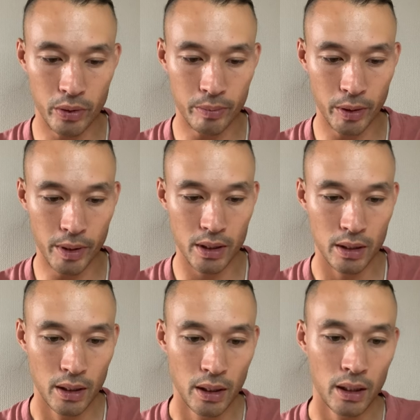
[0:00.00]
思いま
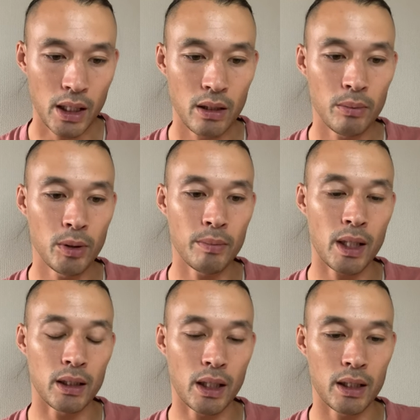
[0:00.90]
す。けれども、
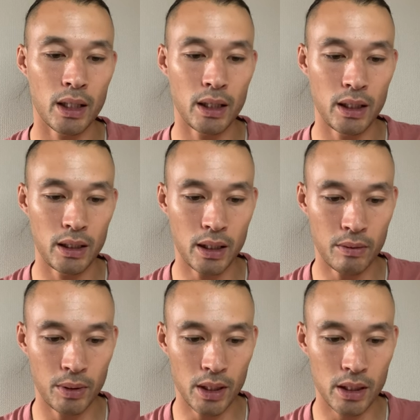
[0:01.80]
まあ、短大に行って
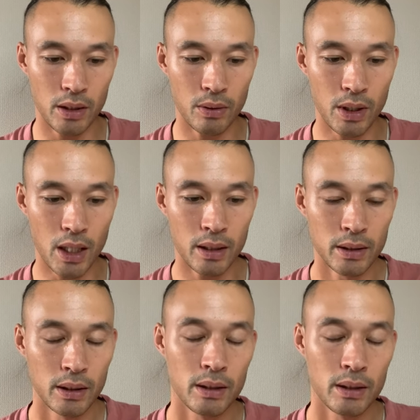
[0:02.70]
る皆さんとか、